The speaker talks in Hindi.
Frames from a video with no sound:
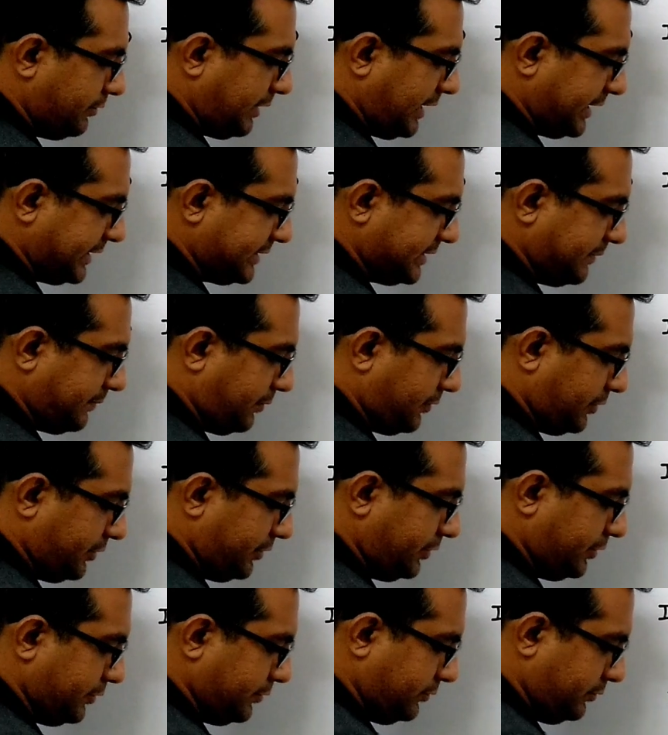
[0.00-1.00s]
टू एक्स
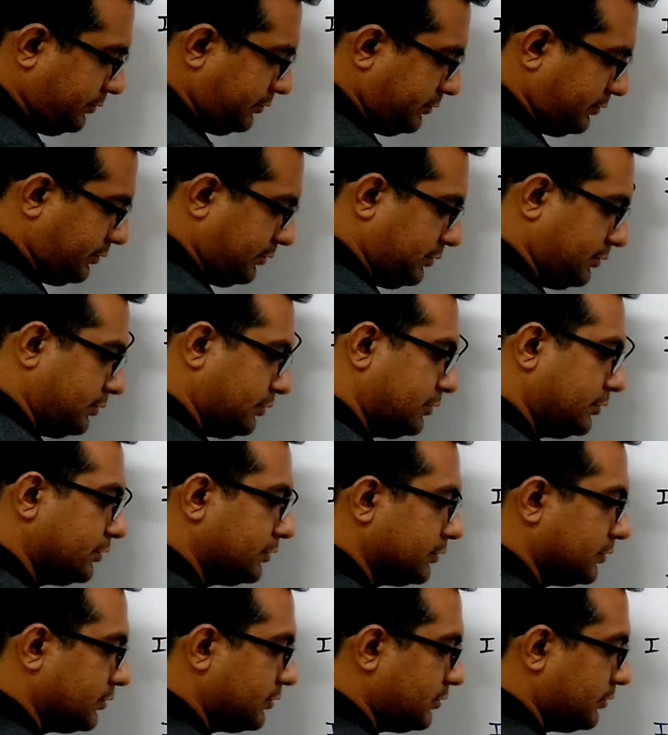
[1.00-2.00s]
अपॉन टू
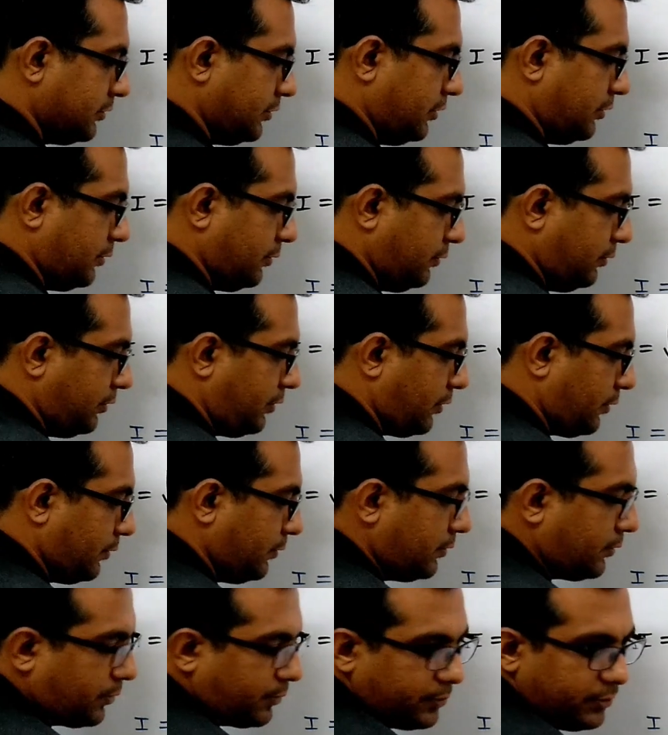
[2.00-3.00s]
रूट
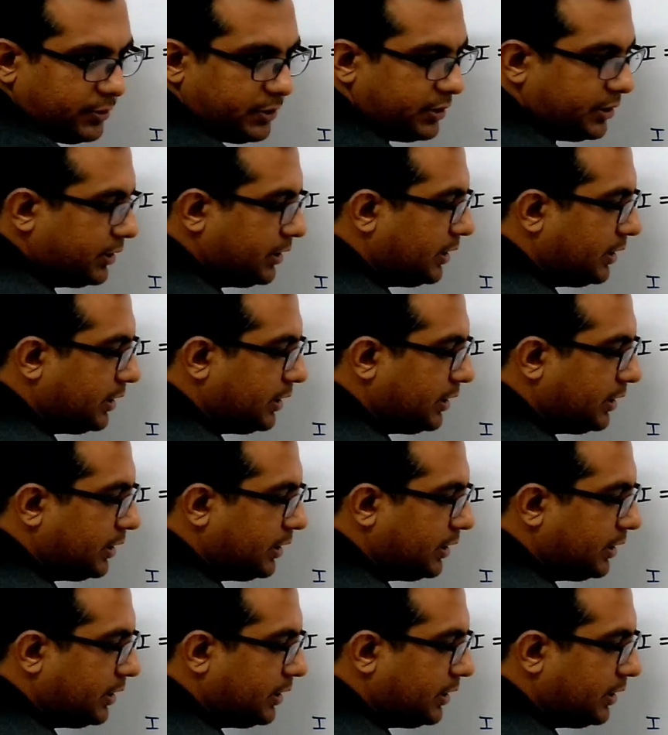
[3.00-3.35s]
रूट रूट